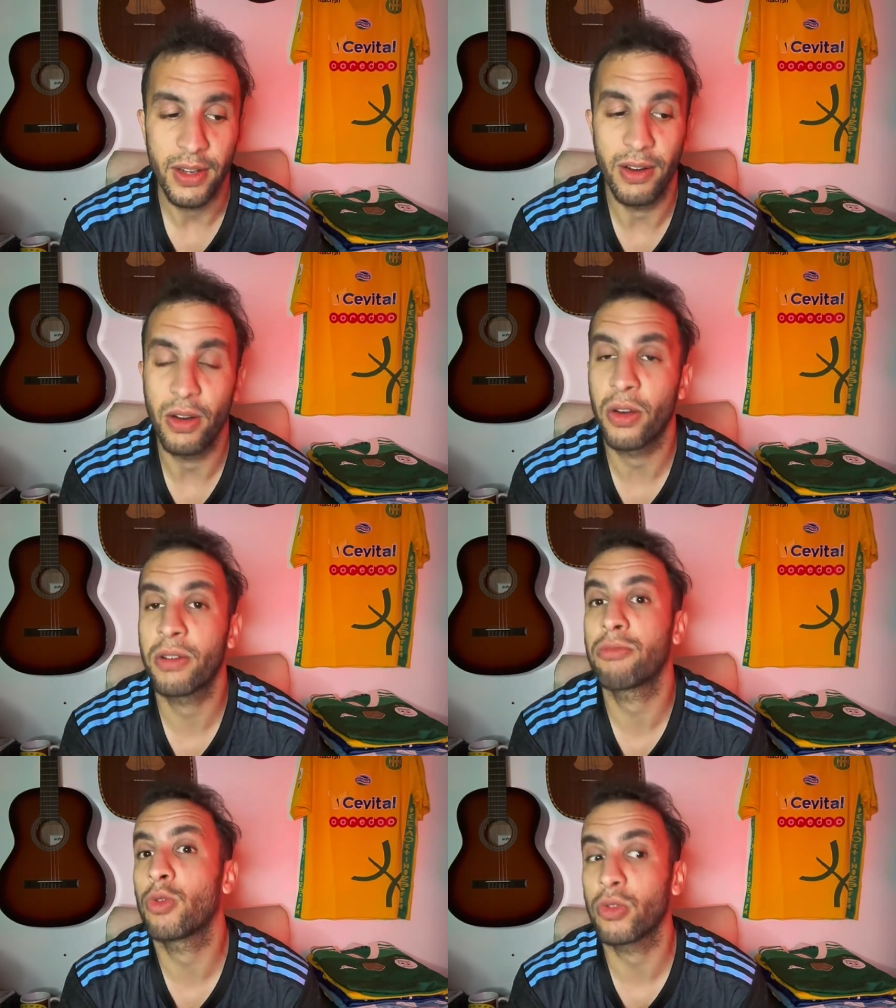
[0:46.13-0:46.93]
euh,
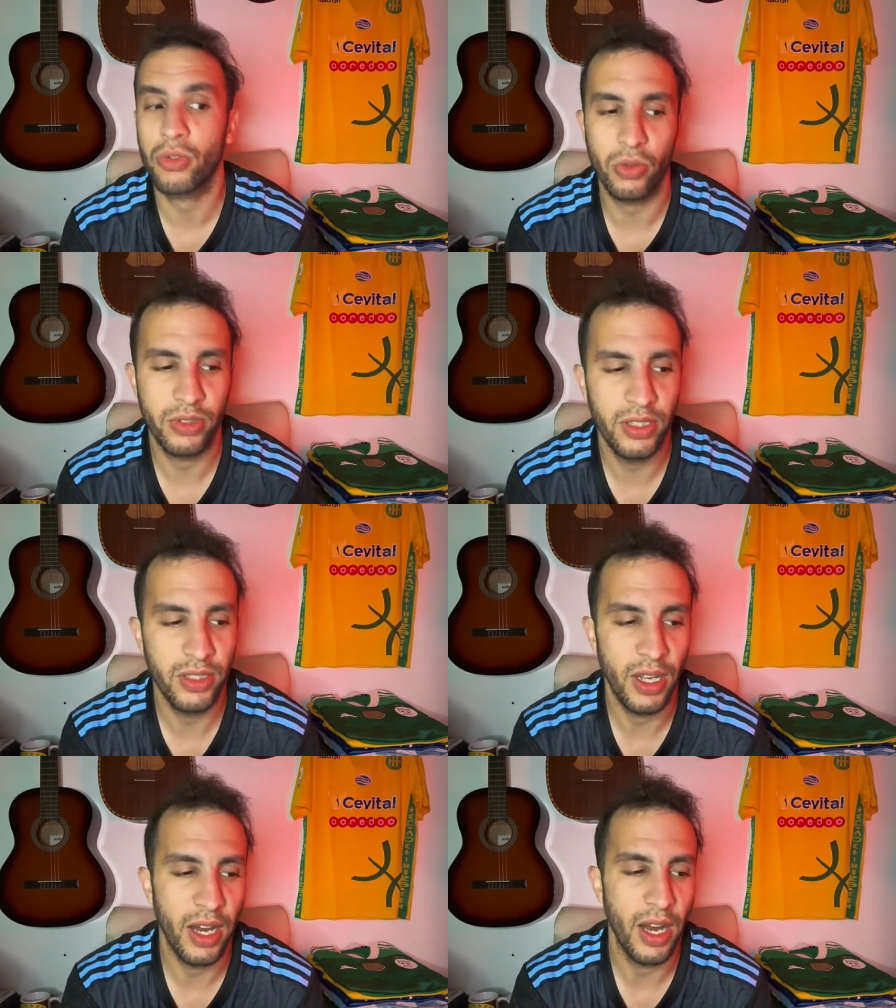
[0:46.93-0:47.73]

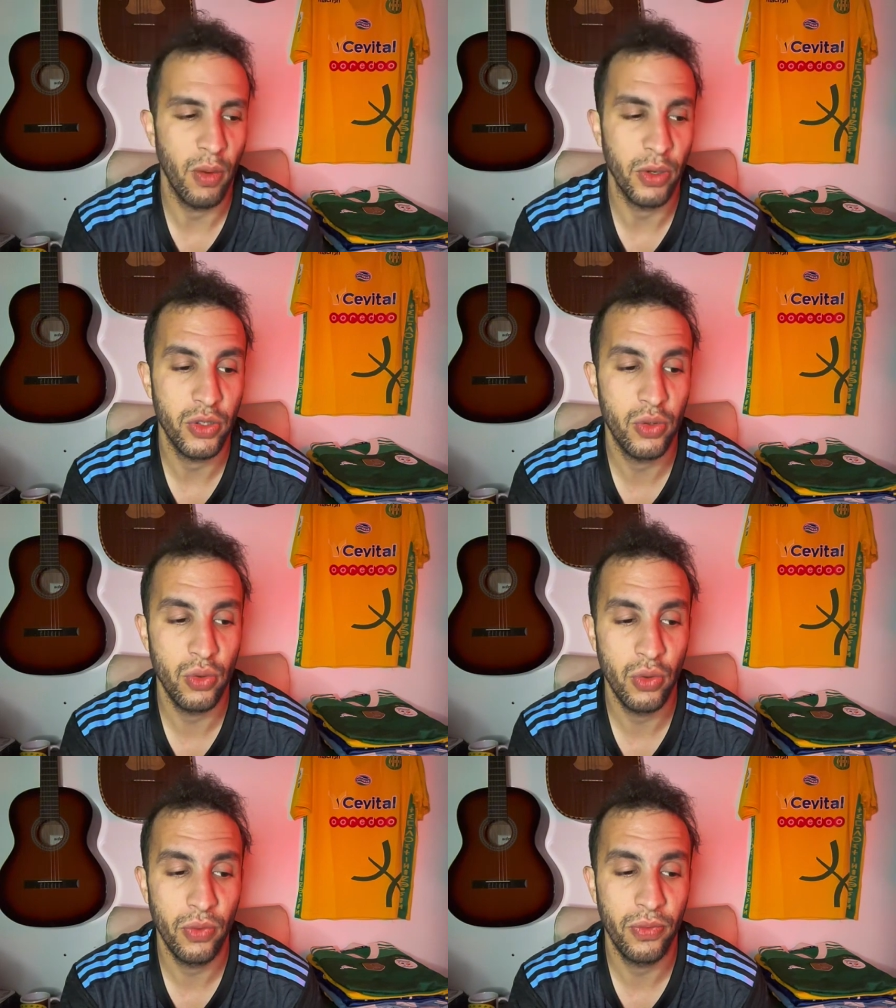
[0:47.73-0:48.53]
Constantine à
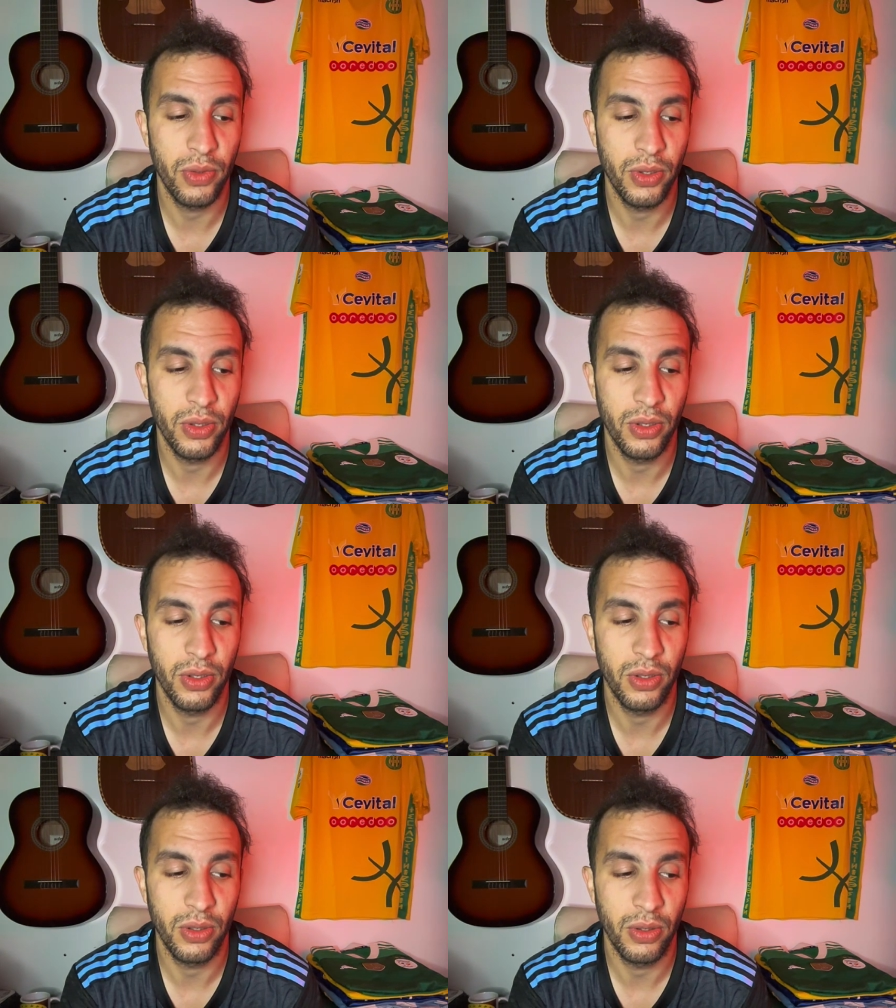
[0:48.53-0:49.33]
Wetsouf,
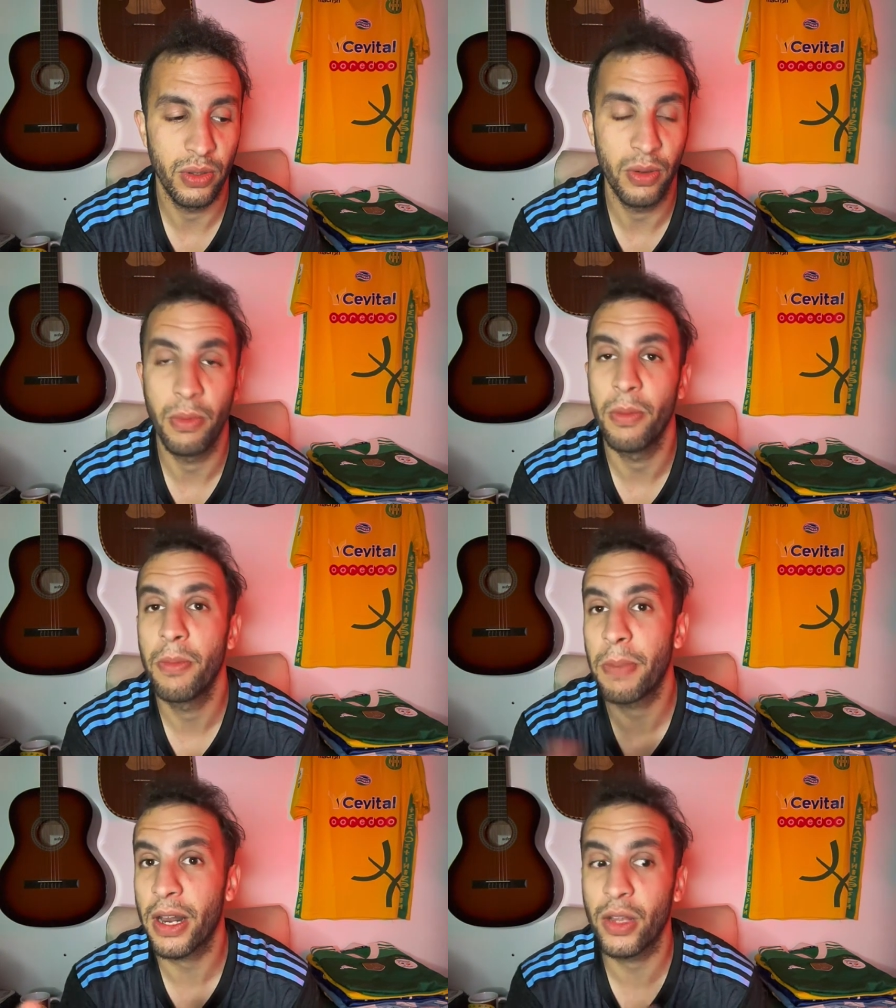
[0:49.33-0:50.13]
euh,
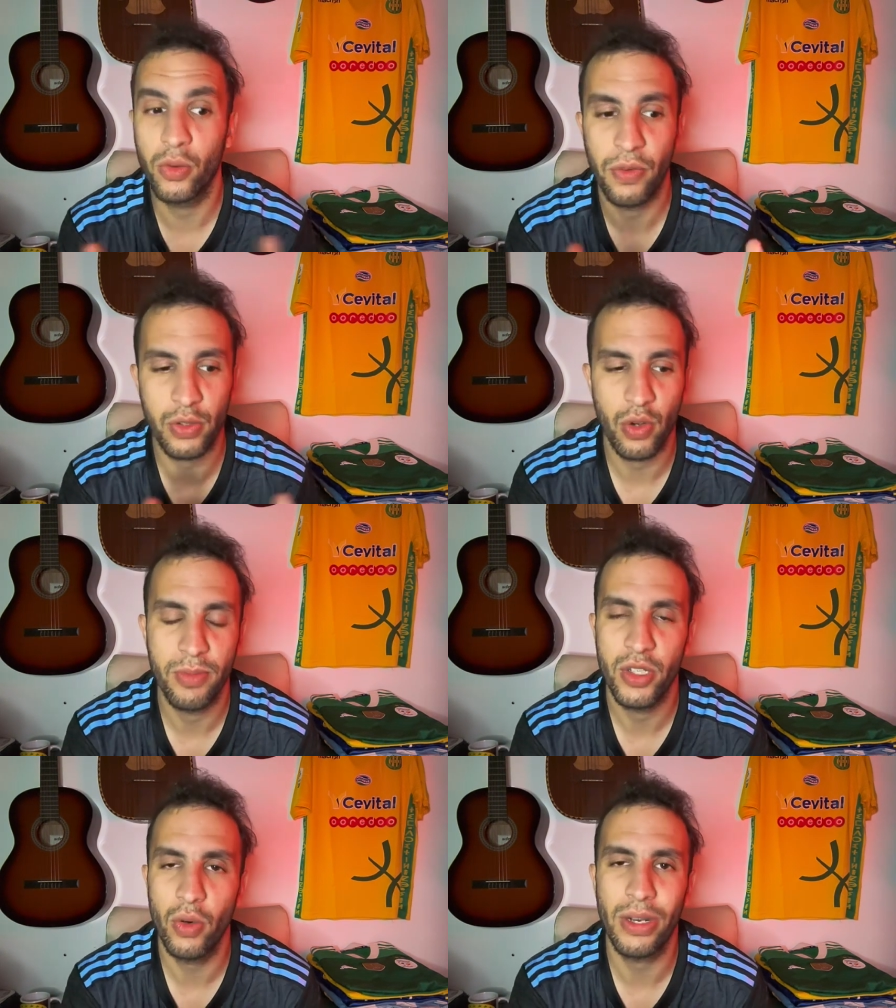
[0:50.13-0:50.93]
la face au
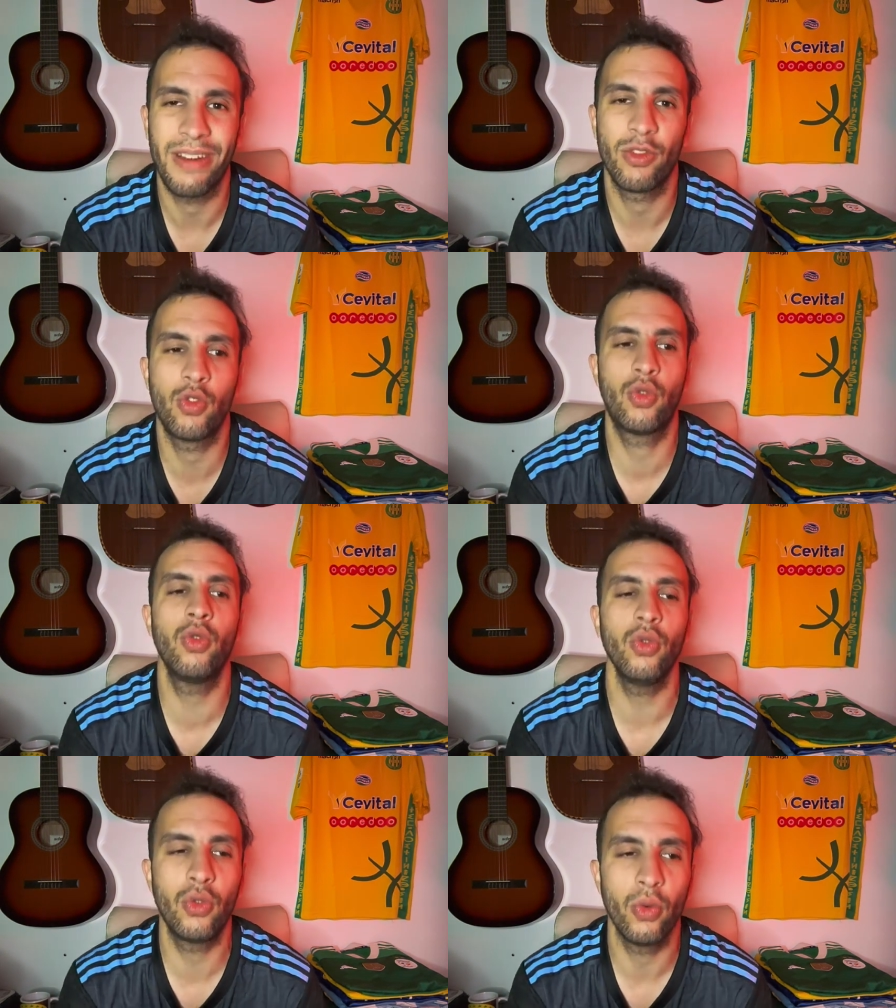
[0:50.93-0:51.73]
MC, on a
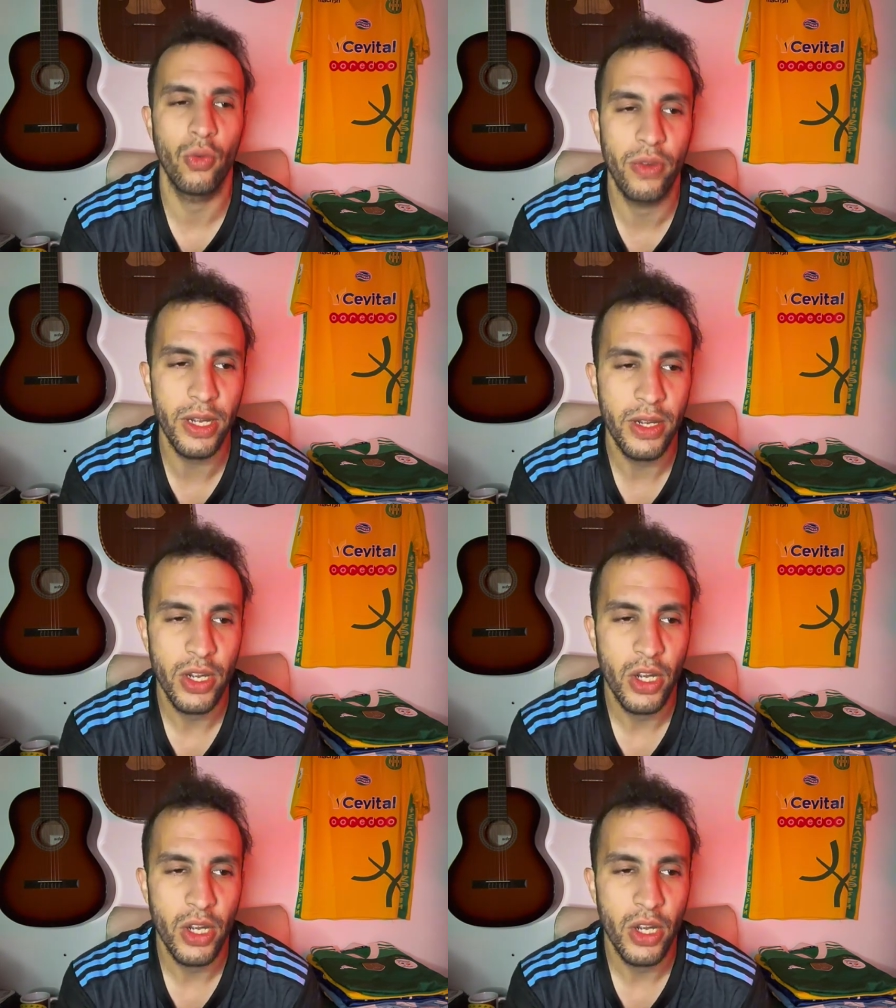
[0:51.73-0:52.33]
tout trouvé